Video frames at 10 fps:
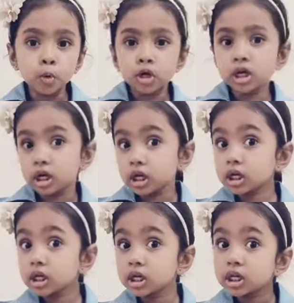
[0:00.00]

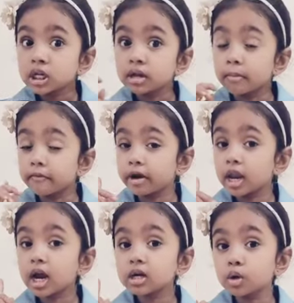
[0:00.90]
குட்டீஸ் நம்ம
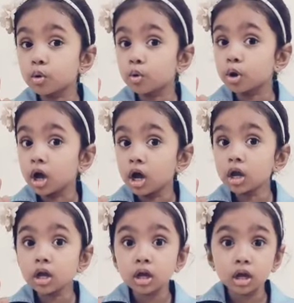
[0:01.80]
விளையாட்டுக்கு கூட
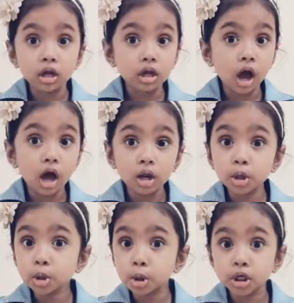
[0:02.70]

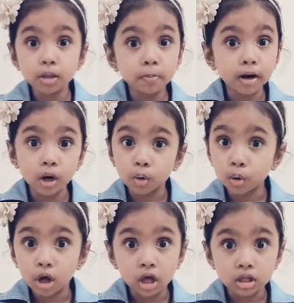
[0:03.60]
யாரையும் சீட்
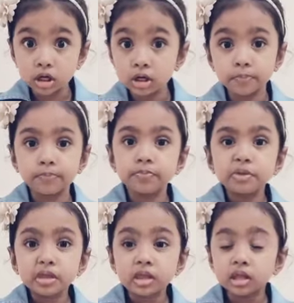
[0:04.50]
பண்ணக்கூடாது
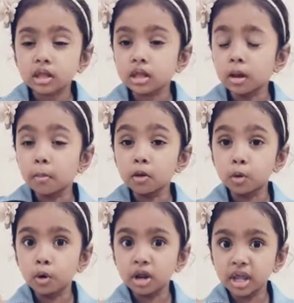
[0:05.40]

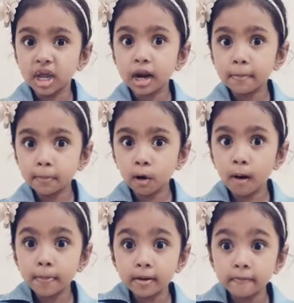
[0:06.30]
நம்மளுக்கு ஒரு ரியல்
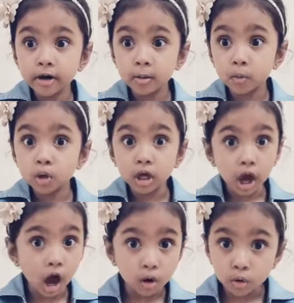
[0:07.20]
ப்ராப்ளம் வரும்போது
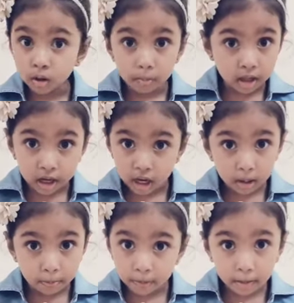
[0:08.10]
யாரும் நமக்கு
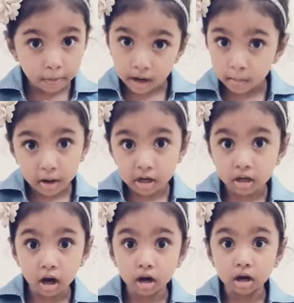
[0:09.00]
ஹெல்ப்பே பண்ண
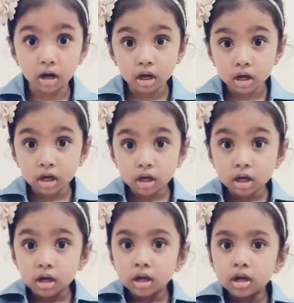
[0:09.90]
மாட்டாங்க
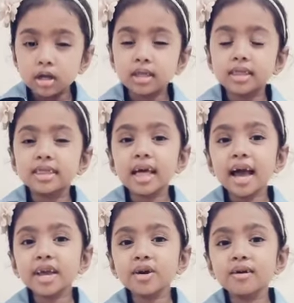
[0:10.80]

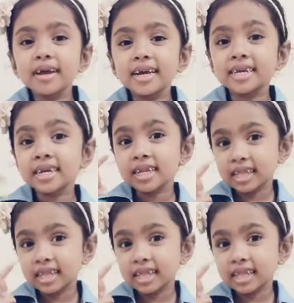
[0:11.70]
தேங்க்யூ குடீஸ்